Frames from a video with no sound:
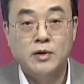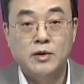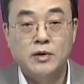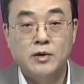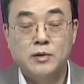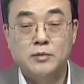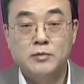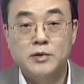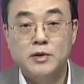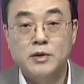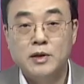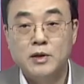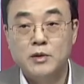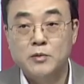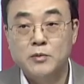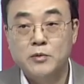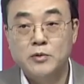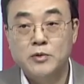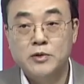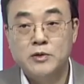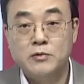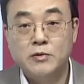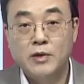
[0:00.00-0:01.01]
여러분들께서
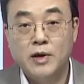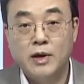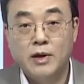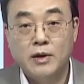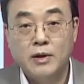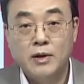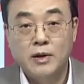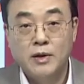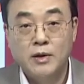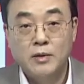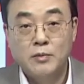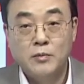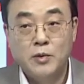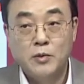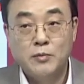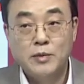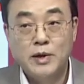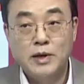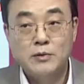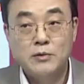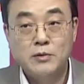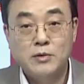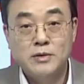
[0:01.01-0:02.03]
보시고요.
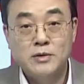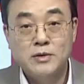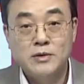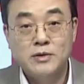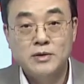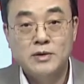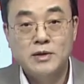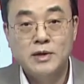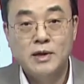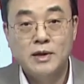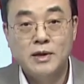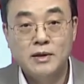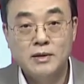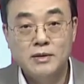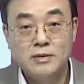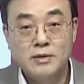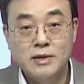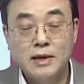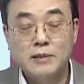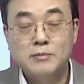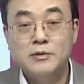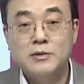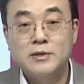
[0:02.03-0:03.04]
본 방송은 이제
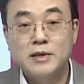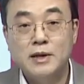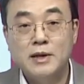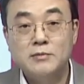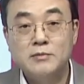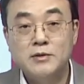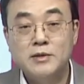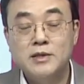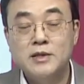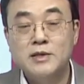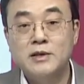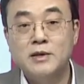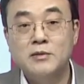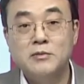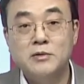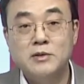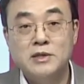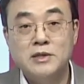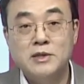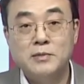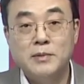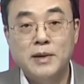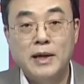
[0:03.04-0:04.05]
짧은 짧은 시세도
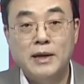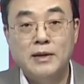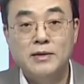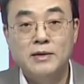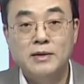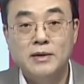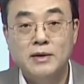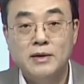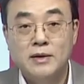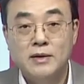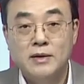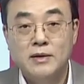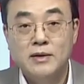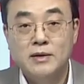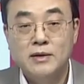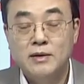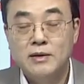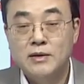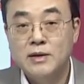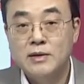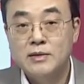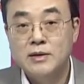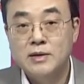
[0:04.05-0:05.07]
있지만
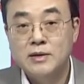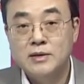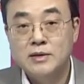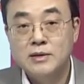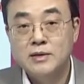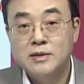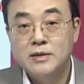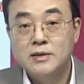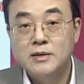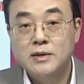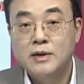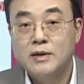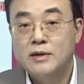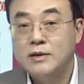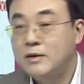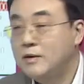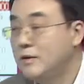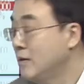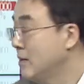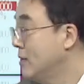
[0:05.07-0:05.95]
이렇게 이제 큰 시세를